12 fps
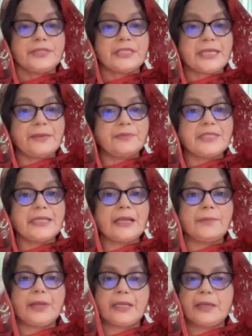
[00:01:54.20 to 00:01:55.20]
স্টেম সেল
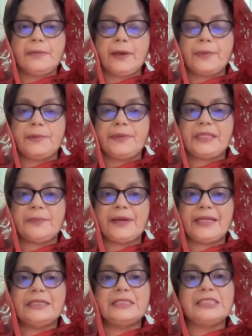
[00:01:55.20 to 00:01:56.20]
আমরা কিভাবে পেতে
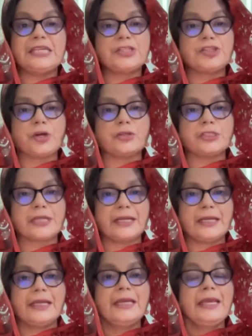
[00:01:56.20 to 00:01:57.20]
পারি যে
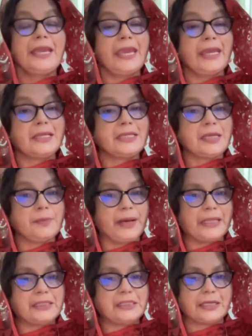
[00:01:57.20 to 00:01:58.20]
সংসারে একটি
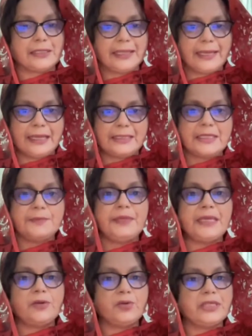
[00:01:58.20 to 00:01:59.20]
বাচ্চার
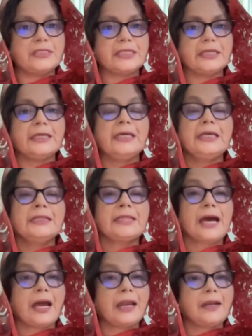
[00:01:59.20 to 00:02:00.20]
থ্যালাসিমিয়া রয়েছে
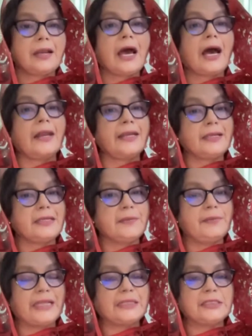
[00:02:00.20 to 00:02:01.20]
তার আরেকটি
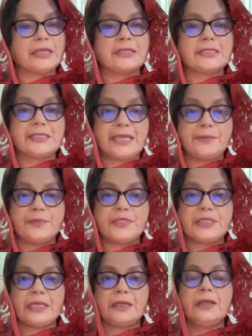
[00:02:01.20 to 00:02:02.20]
বাচ্চার স্টেম
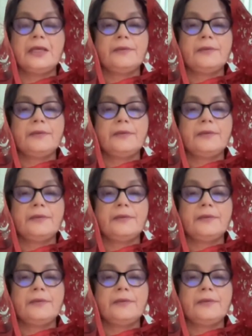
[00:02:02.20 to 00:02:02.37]
সেল